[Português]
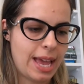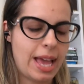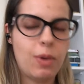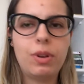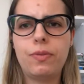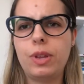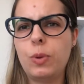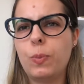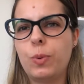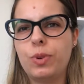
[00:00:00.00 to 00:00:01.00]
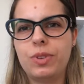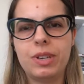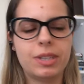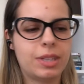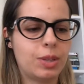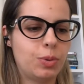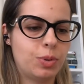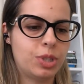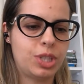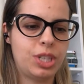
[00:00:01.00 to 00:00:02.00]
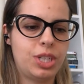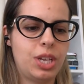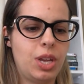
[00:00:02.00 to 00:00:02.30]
É um livrinho muito encantador, gente,